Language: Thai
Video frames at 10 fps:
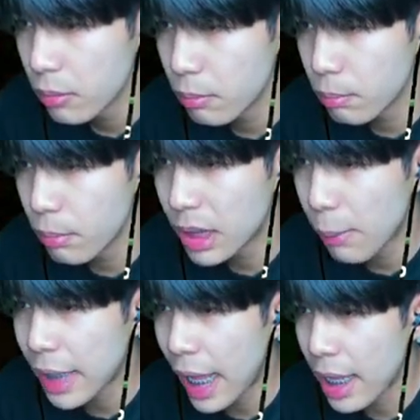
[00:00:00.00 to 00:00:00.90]
มึงจะ
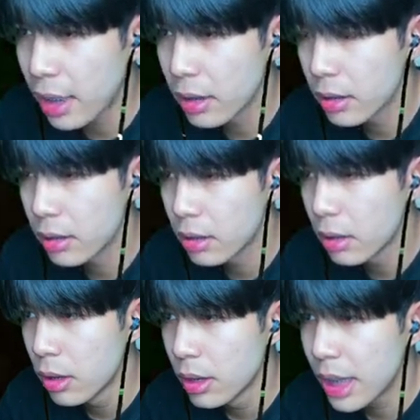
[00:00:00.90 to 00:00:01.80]
ไปไหน
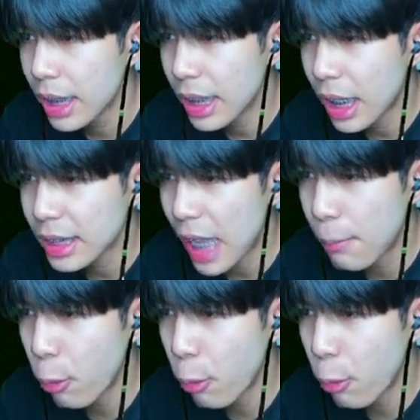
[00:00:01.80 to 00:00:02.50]
เนี่ยก็สาย